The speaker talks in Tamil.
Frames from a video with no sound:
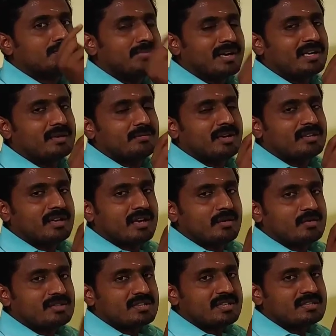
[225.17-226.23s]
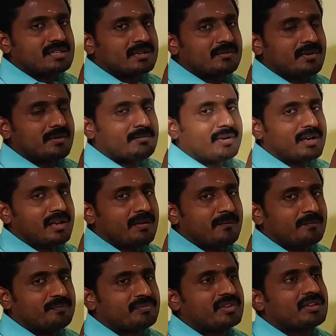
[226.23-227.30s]
பட்டு மாதிரியான ஒரு ஸ்ட்ரக்சரை ஃபார்ம் பண்ணி
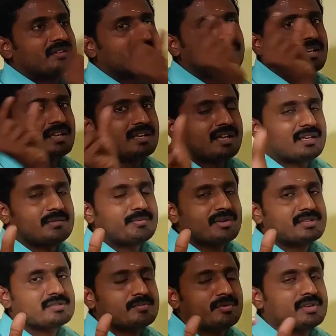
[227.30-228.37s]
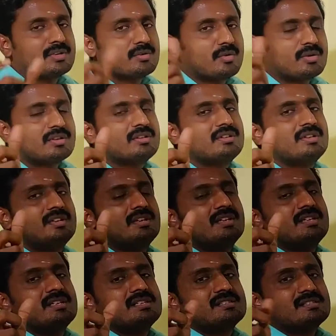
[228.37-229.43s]
சடக்குன்னு அது பிரிஞ்சு போய் இன்னொரு
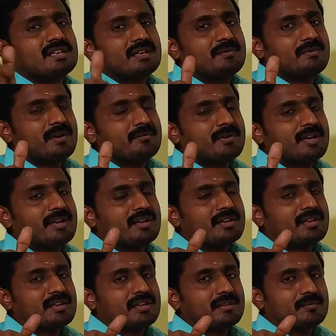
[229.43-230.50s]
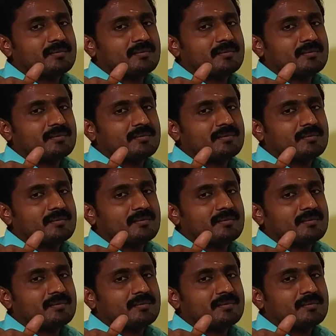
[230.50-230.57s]
செல்லை ஃபார்ம் பண்ணிடுது